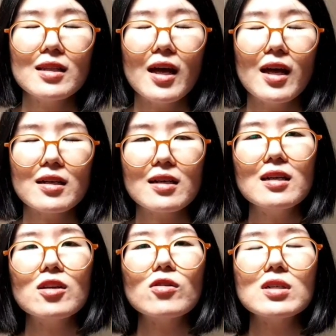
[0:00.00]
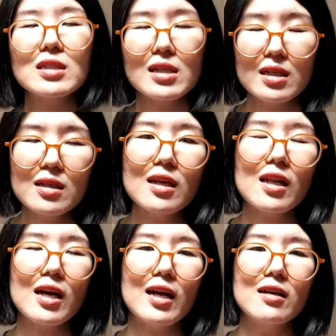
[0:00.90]
แต่คลื่นก็คือคลื่นนั่
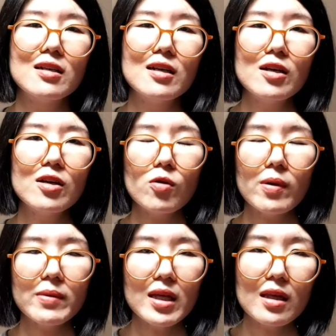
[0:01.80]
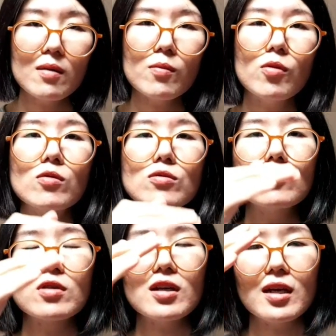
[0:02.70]
นแหละค่ะโดปามีนยิ่งพุ่ง
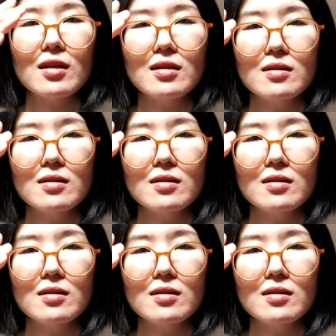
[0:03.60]
สูงเท่าไหร่